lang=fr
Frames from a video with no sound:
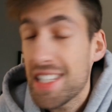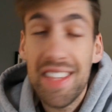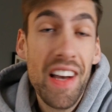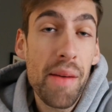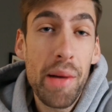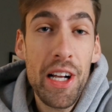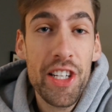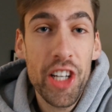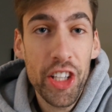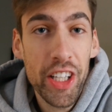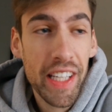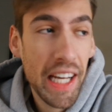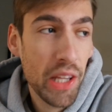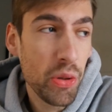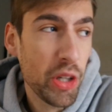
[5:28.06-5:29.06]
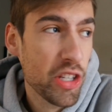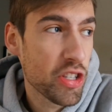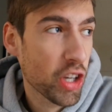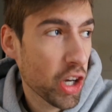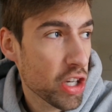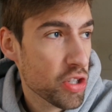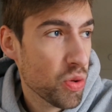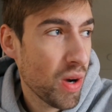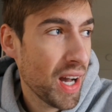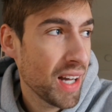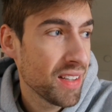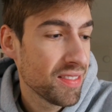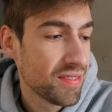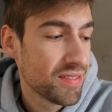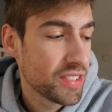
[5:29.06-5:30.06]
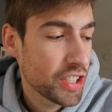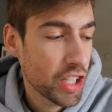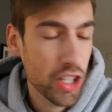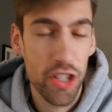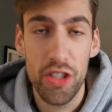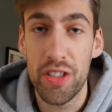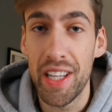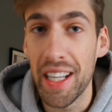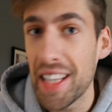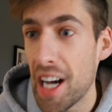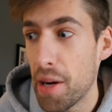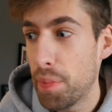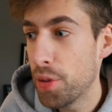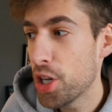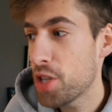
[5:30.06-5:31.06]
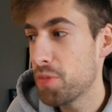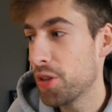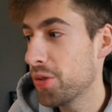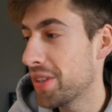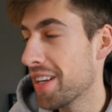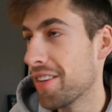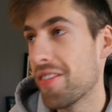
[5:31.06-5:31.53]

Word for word: C'est vraiment le genre de cadeau que tu reçois, que tu t'attends pas. Je me doutais